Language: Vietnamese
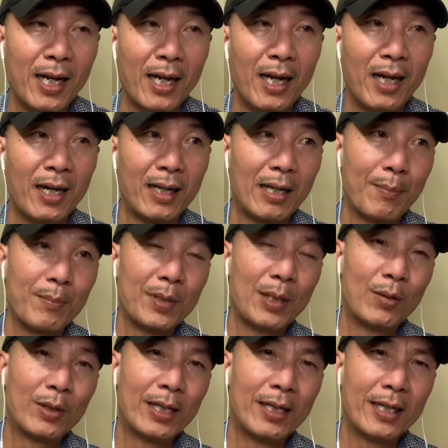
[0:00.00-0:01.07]
ờ, gặp
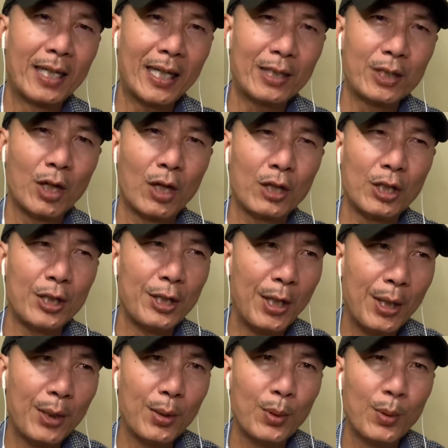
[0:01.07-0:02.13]
nhiều khi khách cho thì
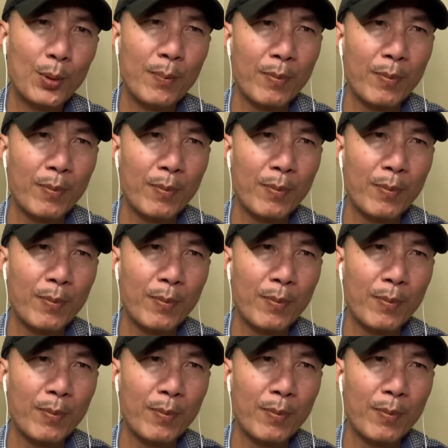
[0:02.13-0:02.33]
nhiều